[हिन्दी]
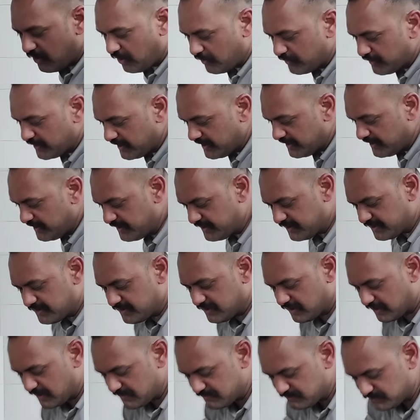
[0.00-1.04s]
और ये ईंट
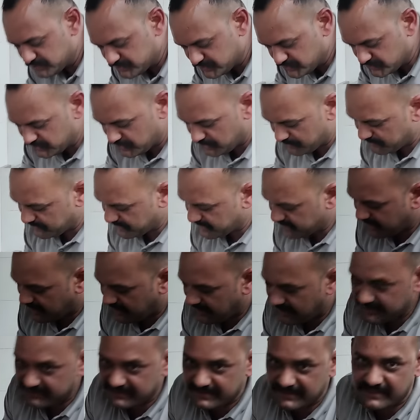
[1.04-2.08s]
गर्म हो चुकी है और मेरे
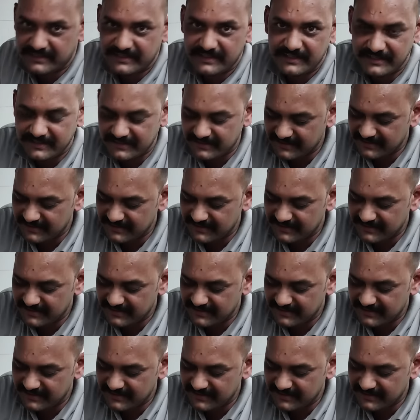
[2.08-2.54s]
हाथ देखिए